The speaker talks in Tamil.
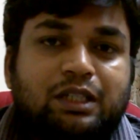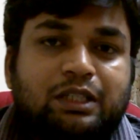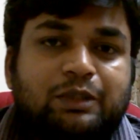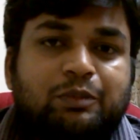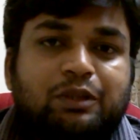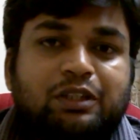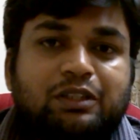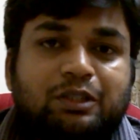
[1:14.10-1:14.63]

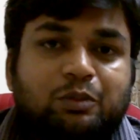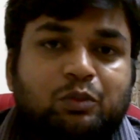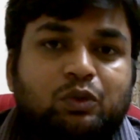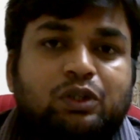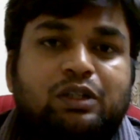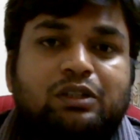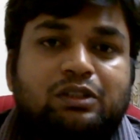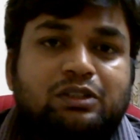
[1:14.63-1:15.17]
தமிழகத்தை
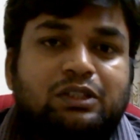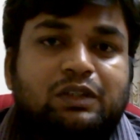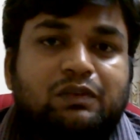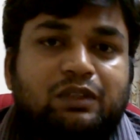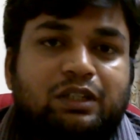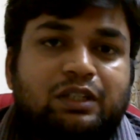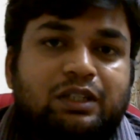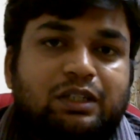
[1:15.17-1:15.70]
முன்னெடுத்து
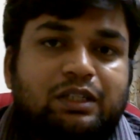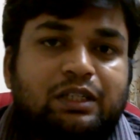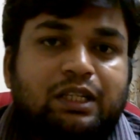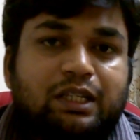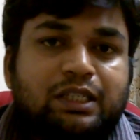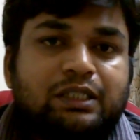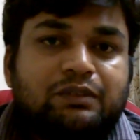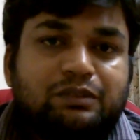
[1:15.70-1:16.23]
செல்வதற்கான
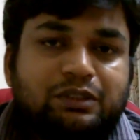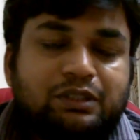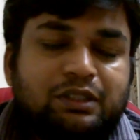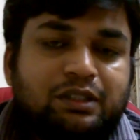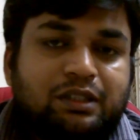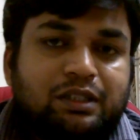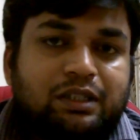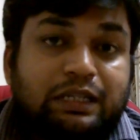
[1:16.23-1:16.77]
நிறையா
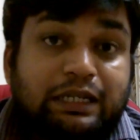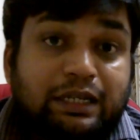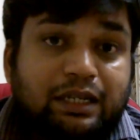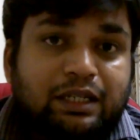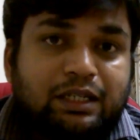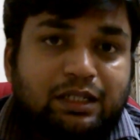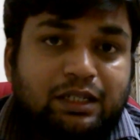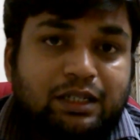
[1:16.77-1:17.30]
விஷயங்கள்
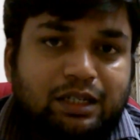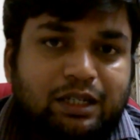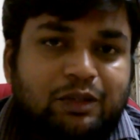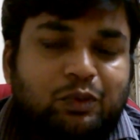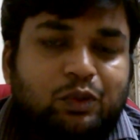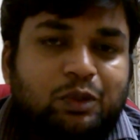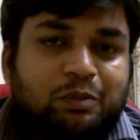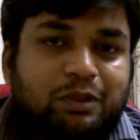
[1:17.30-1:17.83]
எங்களால் கண்
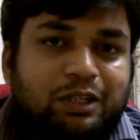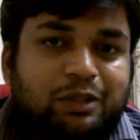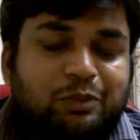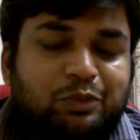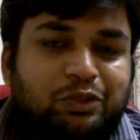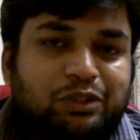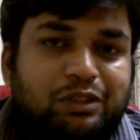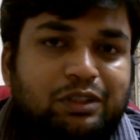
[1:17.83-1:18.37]
கூட பார்க்க
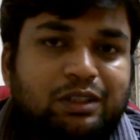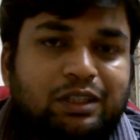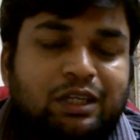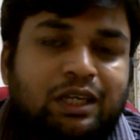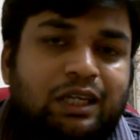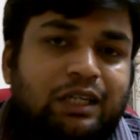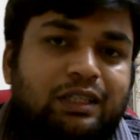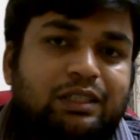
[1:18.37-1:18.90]
முடியுது
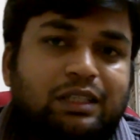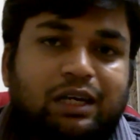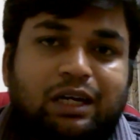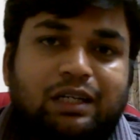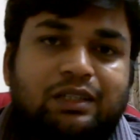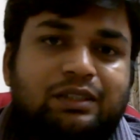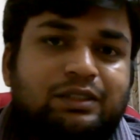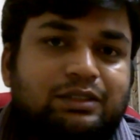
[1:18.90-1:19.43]
இது
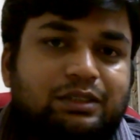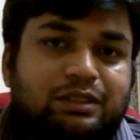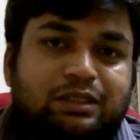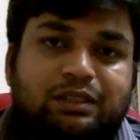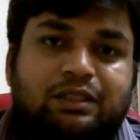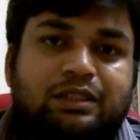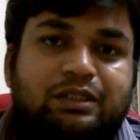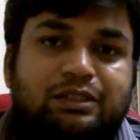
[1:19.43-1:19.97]
ஆளுங்கட்சி
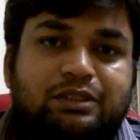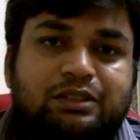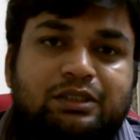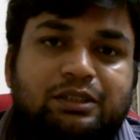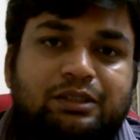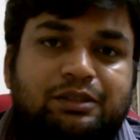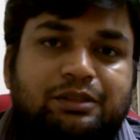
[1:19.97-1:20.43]
எதிர்கட்சி